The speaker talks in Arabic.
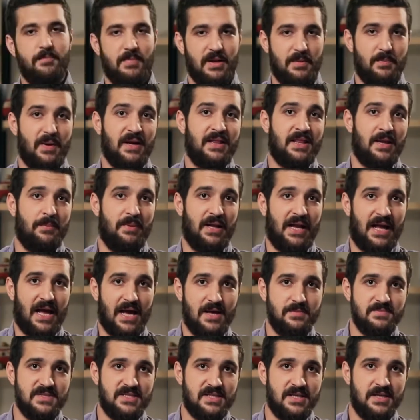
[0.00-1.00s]
بالمرتبة
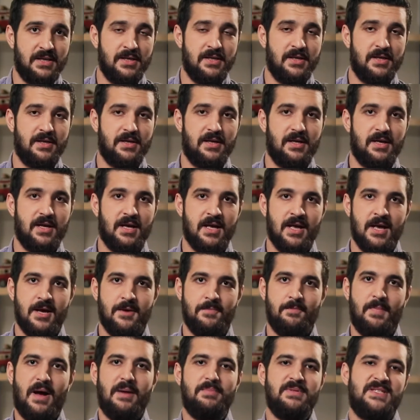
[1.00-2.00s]
الخامسة
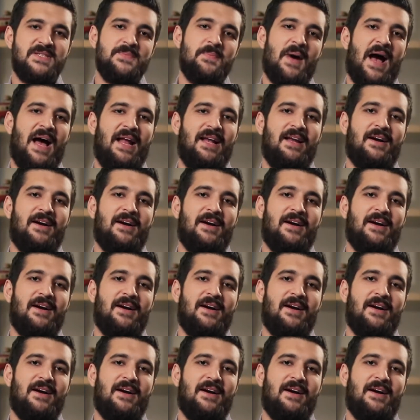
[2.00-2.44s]
ما بسمح